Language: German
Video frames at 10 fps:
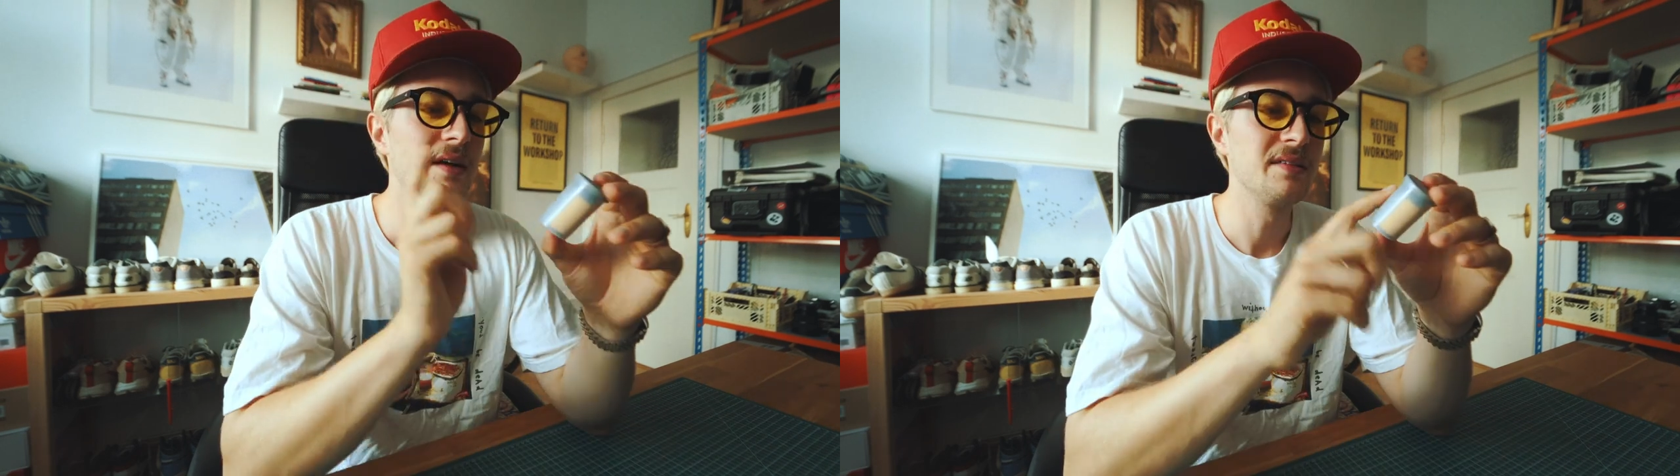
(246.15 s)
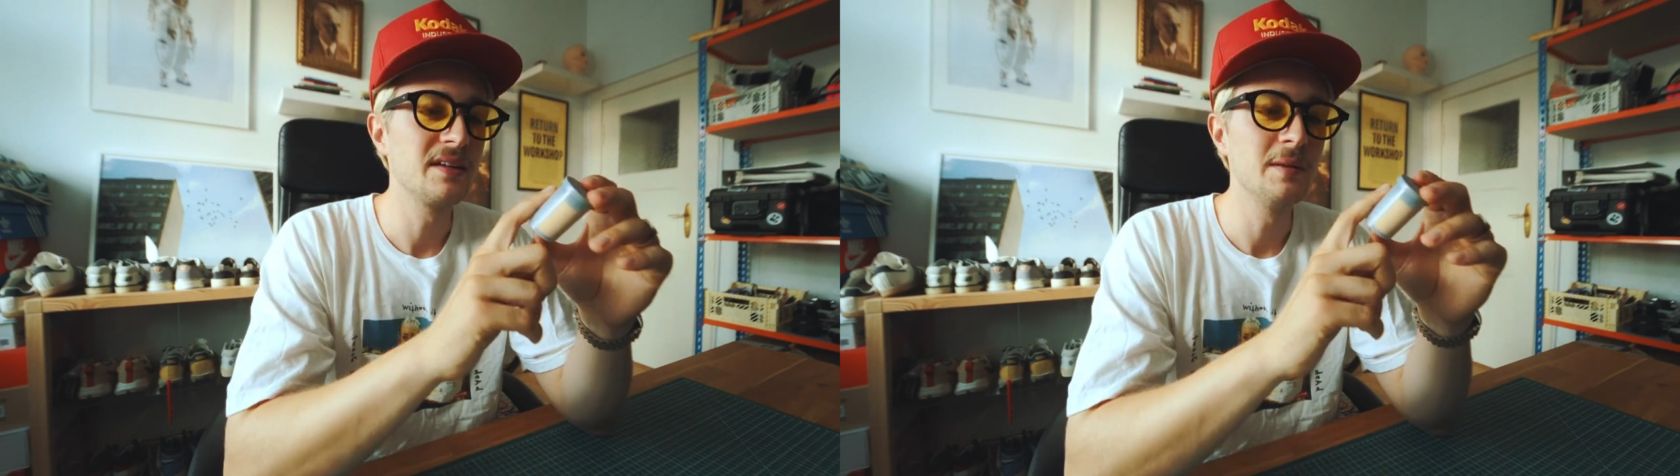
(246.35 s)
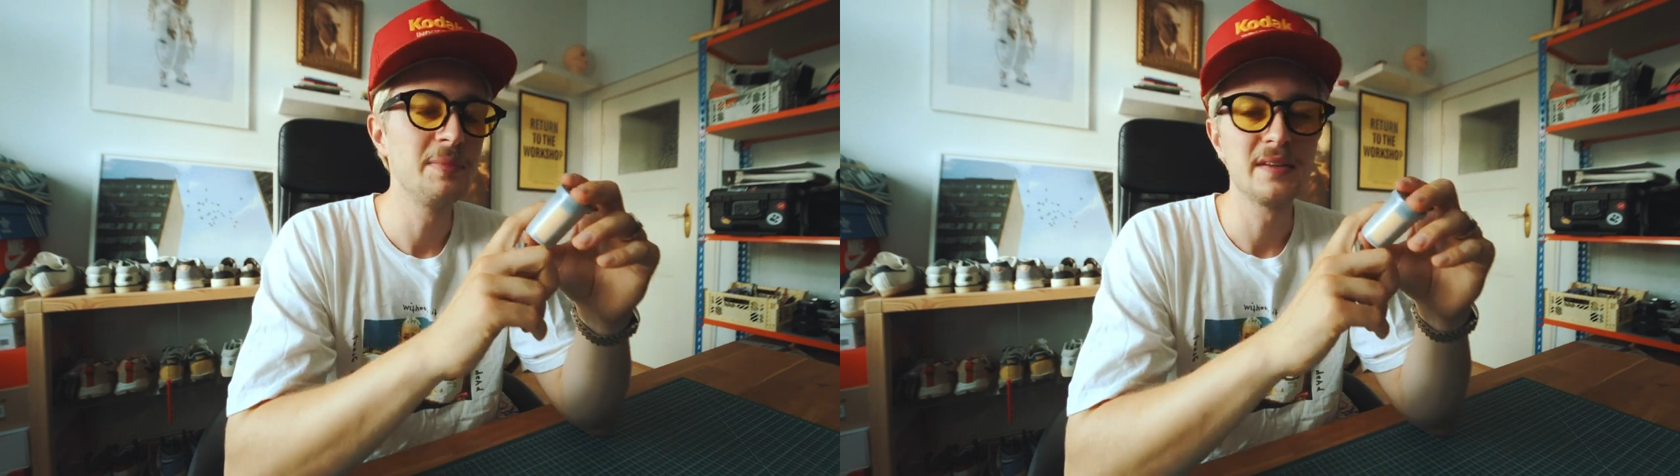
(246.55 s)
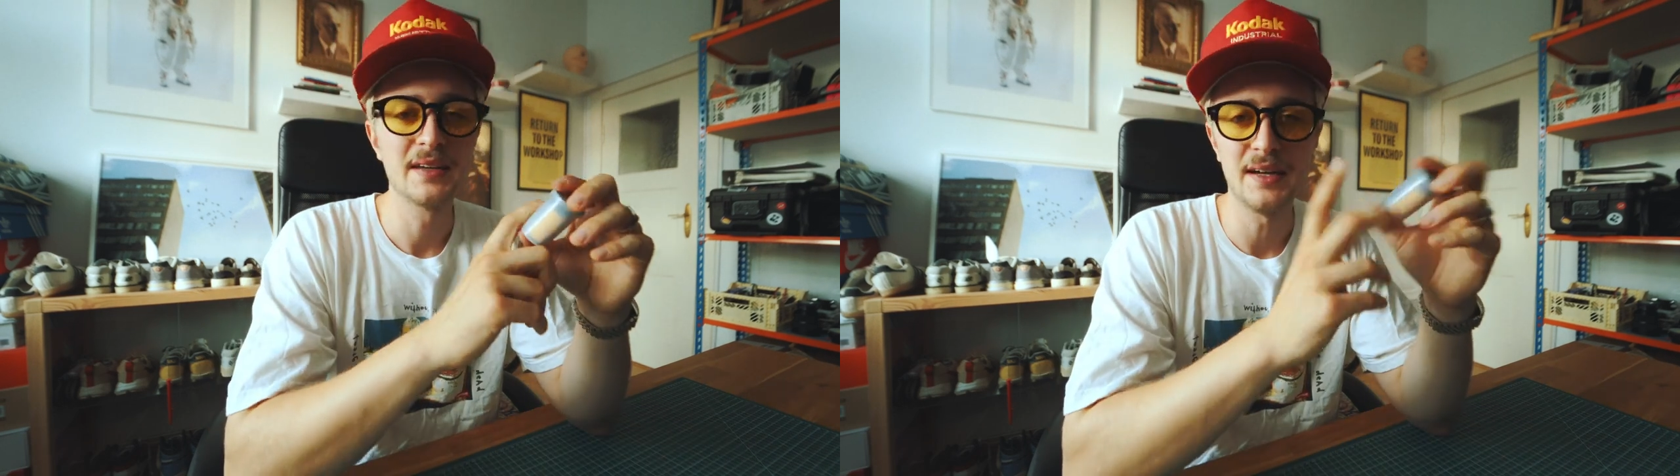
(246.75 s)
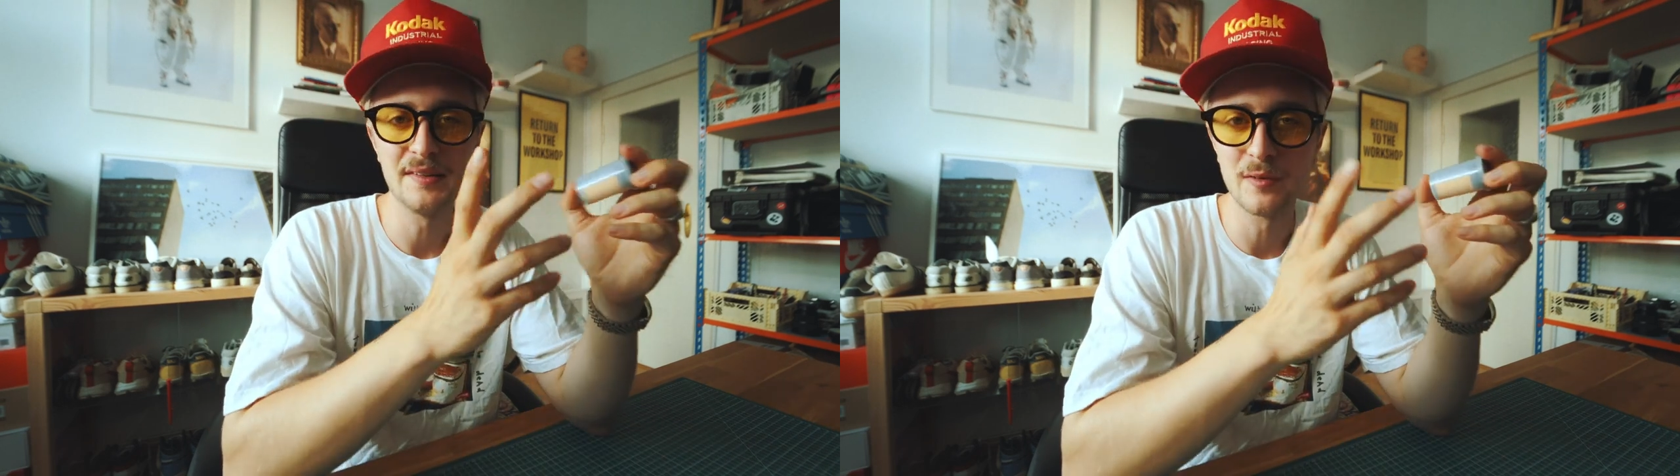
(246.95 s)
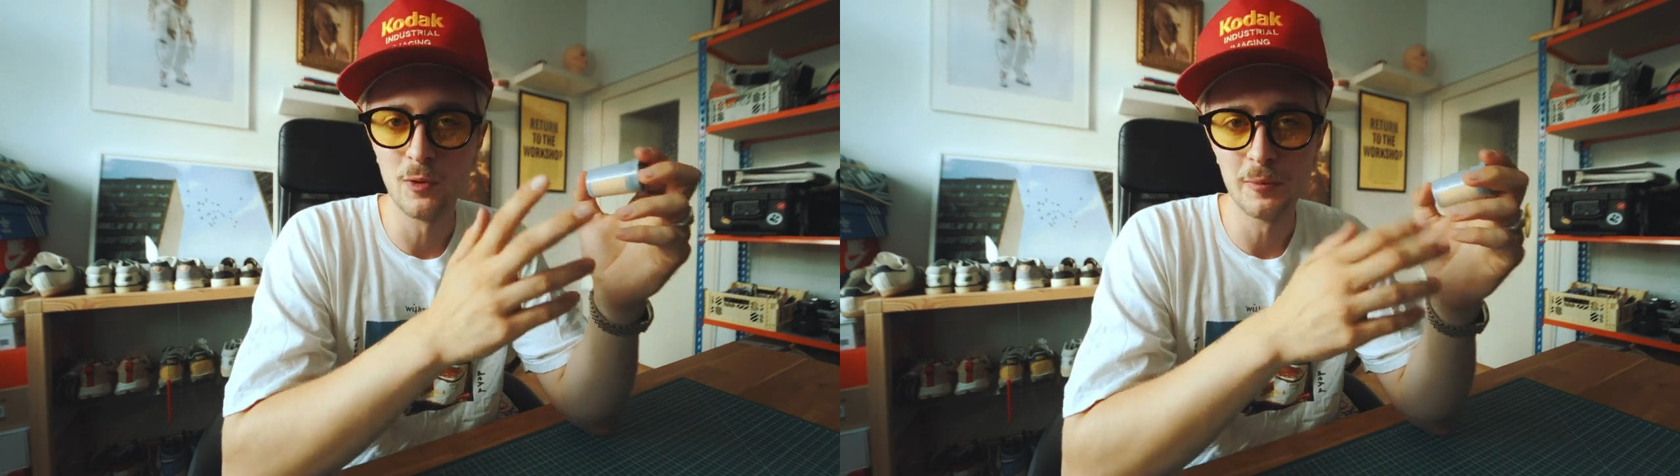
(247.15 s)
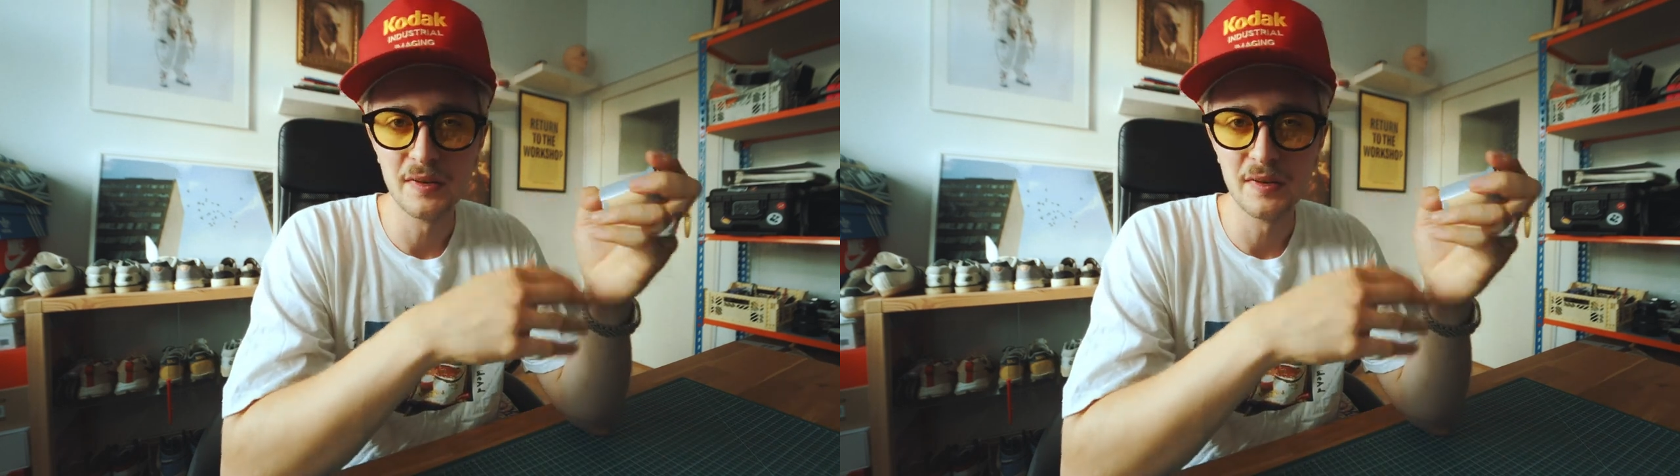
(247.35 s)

Es gibt ganz grob